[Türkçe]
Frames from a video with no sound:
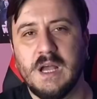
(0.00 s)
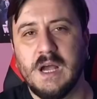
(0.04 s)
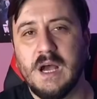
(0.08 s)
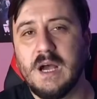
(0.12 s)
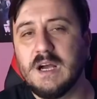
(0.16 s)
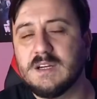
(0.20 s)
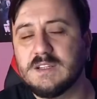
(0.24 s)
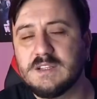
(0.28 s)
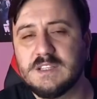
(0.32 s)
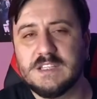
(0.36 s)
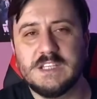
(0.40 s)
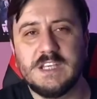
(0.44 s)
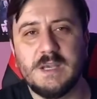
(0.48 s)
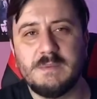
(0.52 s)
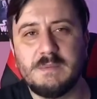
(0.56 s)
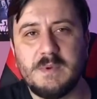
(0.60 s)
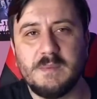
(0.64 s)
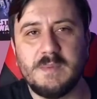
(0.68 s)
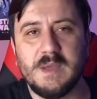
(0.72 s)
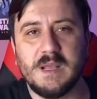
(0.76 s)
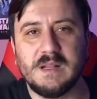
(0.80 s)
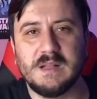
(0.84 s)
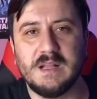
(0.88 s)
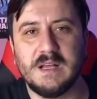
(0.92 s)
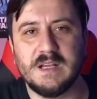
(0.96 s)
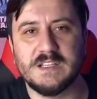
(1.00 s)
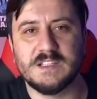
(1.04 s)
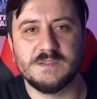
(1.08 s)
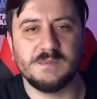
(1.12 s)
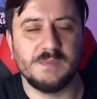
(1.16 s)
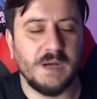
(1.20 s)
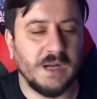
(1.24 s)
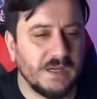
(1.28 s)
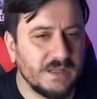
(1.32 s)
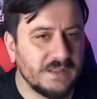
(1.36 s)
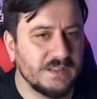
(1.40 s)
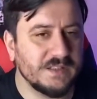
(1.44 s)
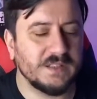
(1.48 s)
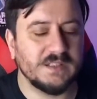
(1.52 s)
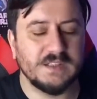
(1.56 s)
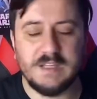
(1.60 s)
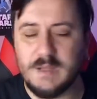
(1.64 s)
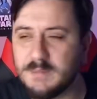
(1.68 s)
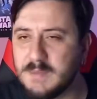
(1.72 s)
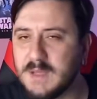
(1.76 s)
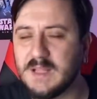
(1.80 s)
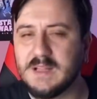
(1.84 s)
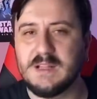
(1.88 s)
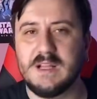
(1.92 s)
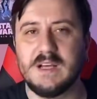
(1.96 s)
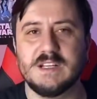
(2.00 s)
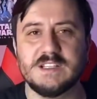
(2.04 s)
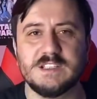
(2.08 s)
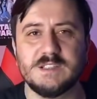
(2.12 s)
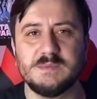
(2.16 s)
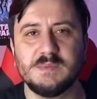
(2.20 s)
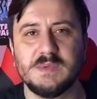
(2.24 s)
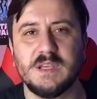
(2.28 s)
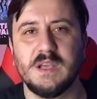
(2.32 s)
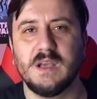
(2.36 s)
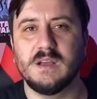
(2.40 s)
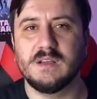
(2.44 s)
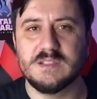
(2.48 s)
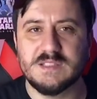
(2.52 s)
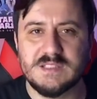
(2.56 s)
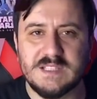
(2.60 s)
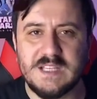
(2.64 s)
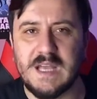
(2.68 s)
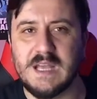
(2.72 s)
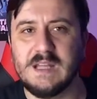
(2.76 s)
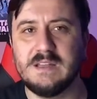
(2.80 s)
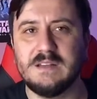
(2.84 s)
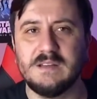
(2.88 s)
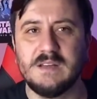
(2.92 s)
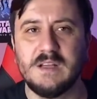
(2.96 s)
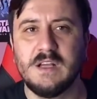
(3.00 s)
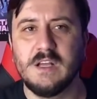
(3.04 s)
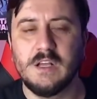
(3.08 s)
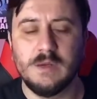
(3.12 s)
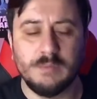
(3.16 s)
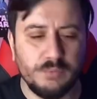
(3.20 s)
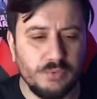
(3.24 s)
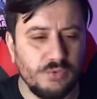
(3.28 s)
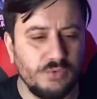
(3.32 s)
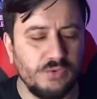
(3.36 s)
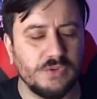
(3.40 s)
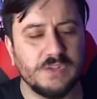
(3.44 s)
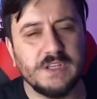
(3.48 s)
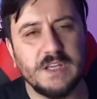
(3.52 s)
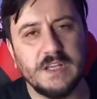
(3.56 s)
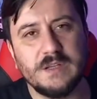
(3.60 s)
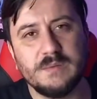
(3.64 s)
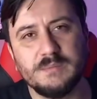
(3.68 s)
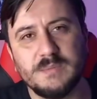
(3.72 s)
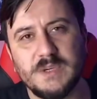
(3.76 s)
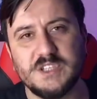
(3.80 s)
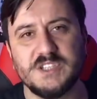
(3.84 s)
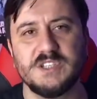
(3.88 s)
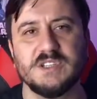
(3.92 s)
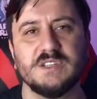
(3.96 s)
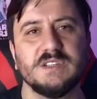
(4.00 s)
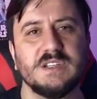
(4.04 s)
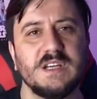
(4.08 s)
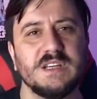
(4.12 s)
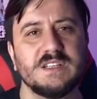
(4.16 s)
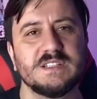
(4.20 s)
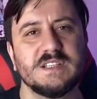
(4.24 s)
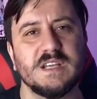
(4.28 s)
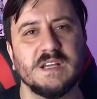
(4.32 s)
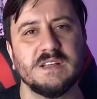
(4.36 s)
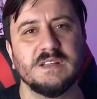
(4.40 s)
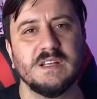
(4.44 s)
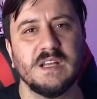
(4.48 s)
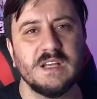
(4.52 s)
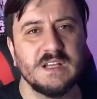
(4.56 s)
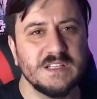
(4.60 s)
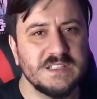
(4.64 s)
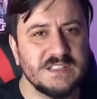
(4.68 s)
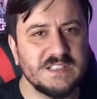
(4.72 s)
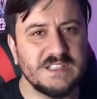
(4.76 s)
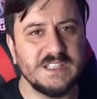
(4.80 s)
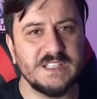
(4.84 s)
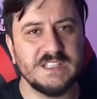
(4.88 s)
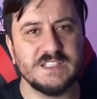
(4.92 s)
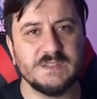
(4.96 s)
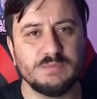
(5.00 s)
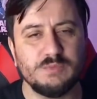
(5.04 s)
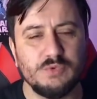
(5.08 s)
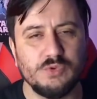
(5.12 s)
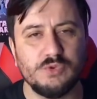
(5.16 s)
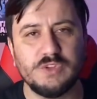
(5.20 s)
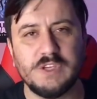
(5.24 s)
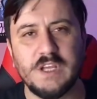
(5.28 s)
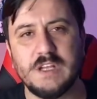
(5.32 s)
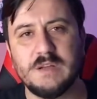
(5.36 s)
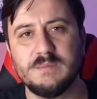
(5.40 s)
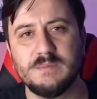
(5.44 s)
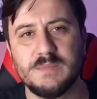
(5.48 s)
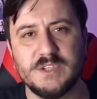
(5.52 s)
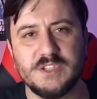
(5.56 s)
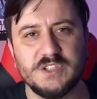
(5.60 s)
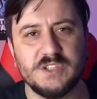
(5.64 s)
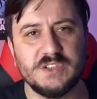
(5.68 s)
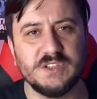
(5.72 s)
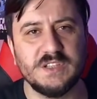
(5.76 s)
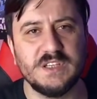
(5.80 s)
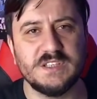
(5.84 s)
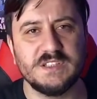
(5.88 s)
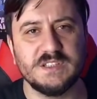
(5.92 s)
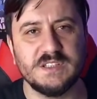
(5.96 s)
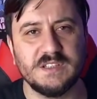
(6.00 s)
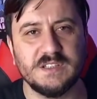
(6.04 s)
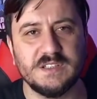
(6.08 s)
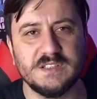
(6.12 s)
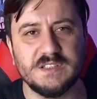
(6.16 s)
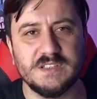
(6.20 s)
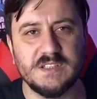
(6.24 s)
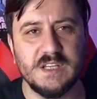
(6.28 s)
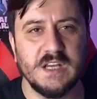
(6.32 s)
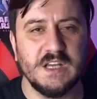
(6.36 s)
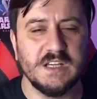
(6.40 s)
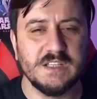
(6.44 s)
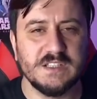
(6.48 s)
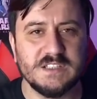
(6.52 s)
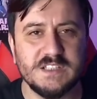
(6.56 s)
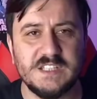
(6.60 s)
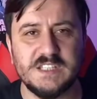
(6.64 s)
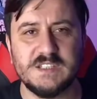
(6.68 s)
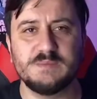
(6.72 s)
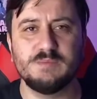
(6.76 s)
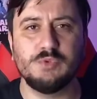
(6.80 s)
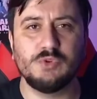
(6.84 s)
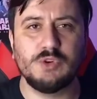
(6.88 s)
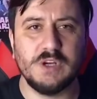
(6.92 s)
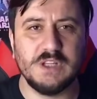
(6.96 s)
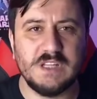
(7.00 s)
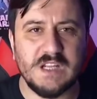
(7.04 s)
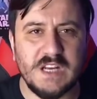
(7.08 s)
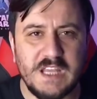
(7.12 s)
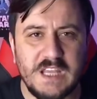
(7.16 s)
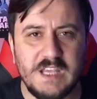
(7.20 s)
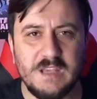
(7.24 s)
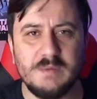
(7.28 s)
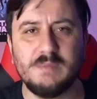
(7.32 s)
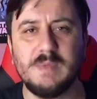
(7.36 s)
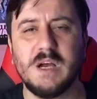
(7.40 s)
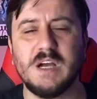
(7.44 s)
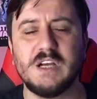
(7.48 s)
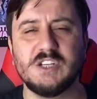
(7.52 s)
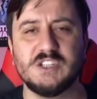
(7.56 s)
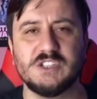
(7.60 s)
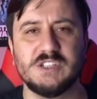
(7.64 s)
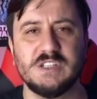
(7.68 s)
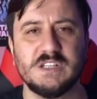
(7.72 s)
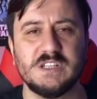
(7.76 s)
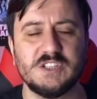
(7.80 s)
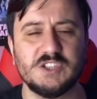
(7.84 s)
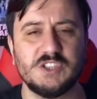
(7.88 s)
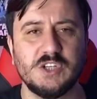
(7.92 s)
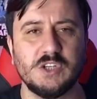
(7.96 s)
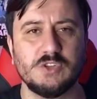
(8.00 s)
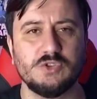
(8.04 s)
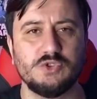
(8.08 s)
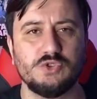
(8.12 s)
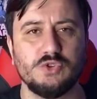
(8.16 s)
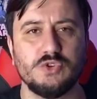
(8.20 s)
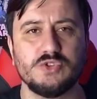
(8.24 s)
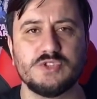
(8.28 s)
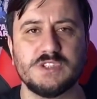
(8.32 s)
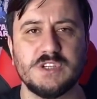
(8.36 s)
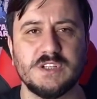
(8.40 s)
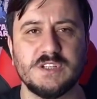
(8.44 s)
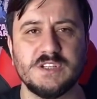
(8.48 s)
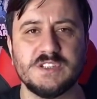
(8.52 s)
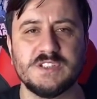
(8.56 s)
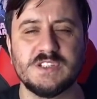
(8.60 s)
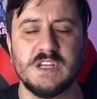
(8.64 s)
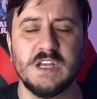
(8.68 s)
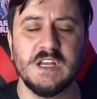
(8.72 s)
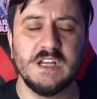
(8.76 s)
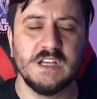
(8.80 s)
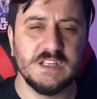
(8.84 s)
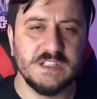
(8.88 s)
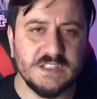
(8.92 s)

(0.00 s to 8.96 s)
Artık yememek lazım. Artık demek lazım ki sen bu ülkenin başındaysan, siz bu ülkenin başındaysanız, siz bu kadar iyi maaşlara çalışıyorsanız,